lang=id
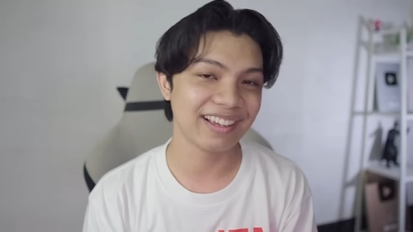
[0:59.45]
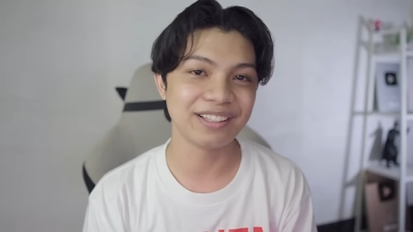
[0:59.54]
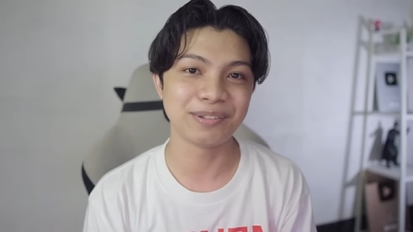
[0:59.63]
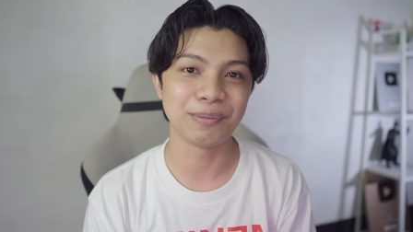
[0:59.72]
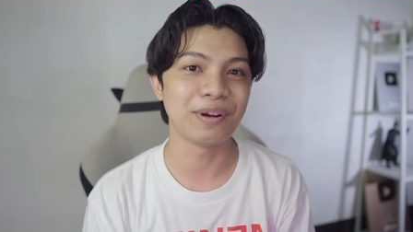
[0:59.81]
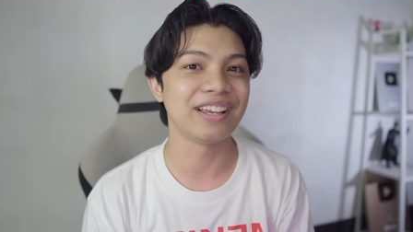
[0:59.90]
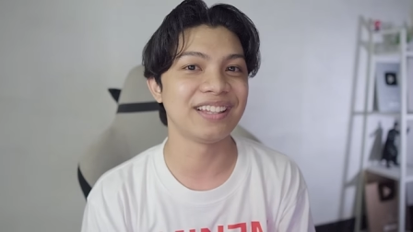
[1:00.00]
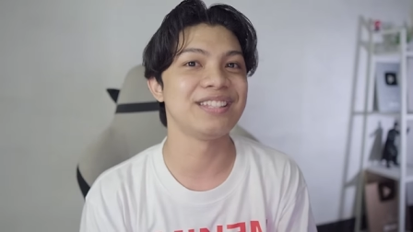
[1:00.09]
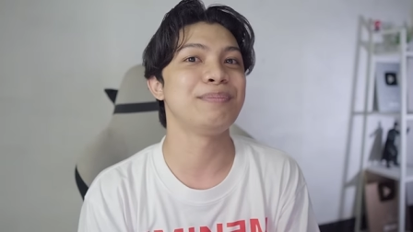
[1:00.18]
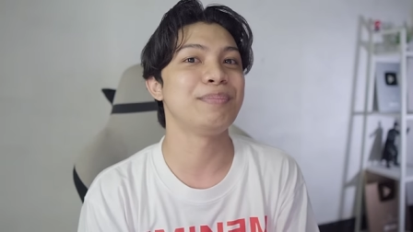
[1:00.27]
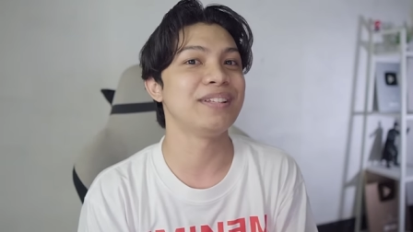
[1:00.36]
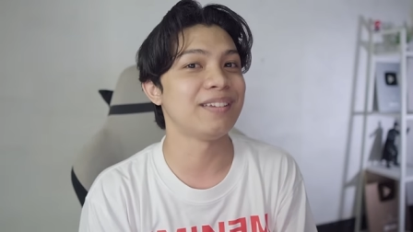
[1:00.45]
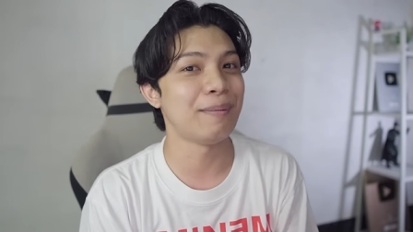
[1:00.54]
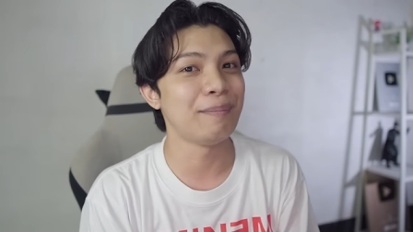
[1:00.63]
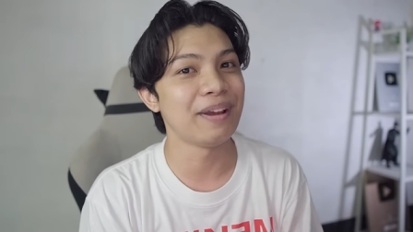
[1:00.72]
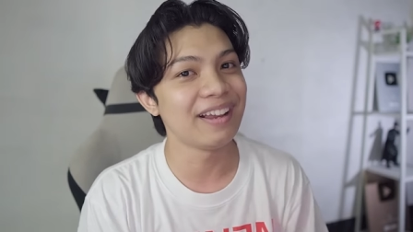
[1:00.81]
Semoga kita cepat
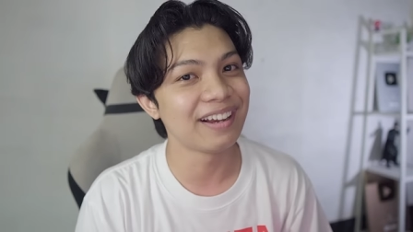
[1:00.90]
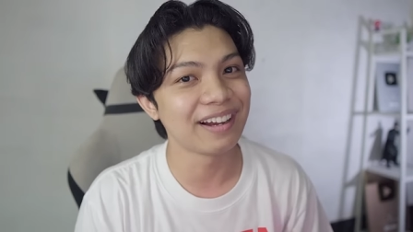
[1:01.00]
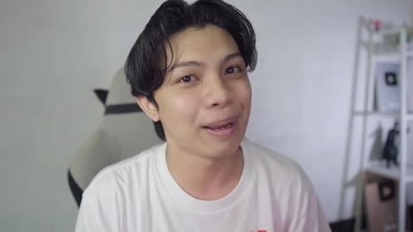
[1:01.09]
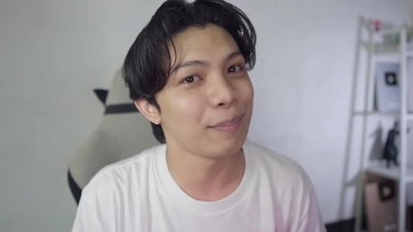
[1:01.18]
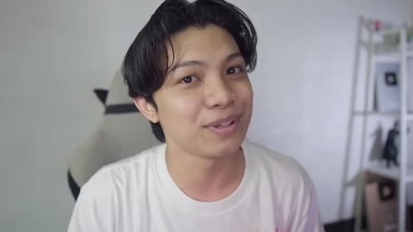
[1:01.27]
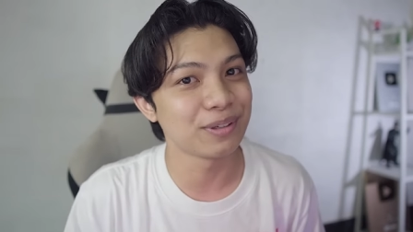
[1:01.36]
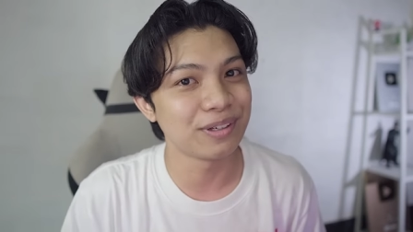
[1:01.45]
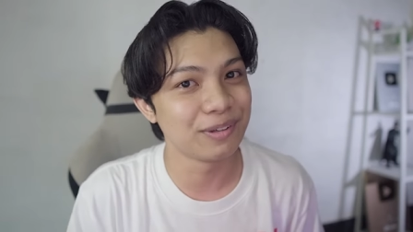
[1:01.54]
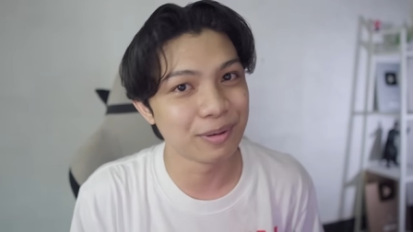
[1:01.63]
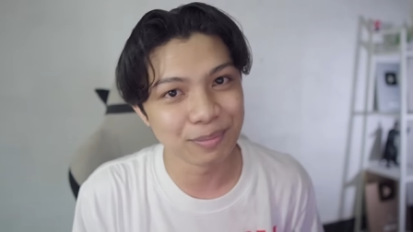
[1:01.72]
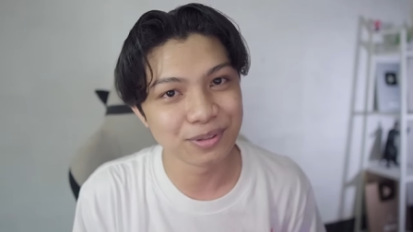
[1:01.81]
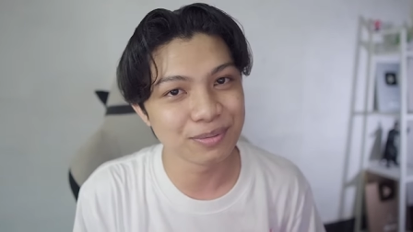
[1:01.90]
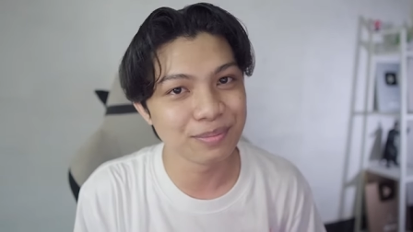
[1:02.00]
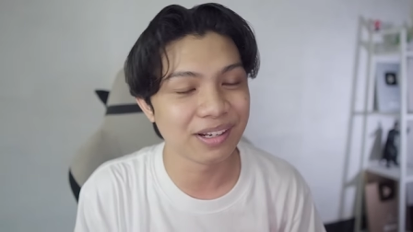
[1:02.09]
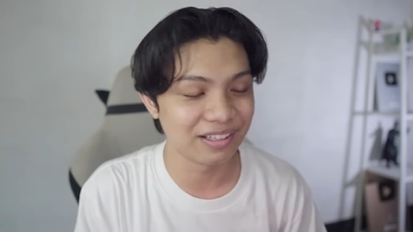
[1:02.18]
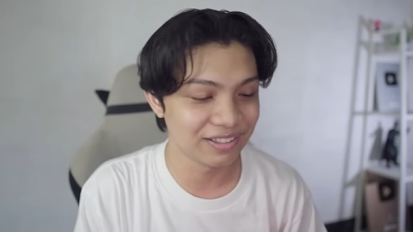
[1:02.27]
sampai ke episode 29
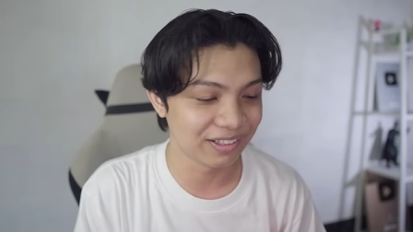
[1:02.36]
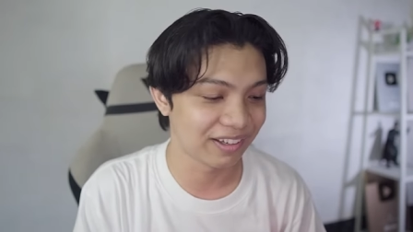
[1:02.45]
C.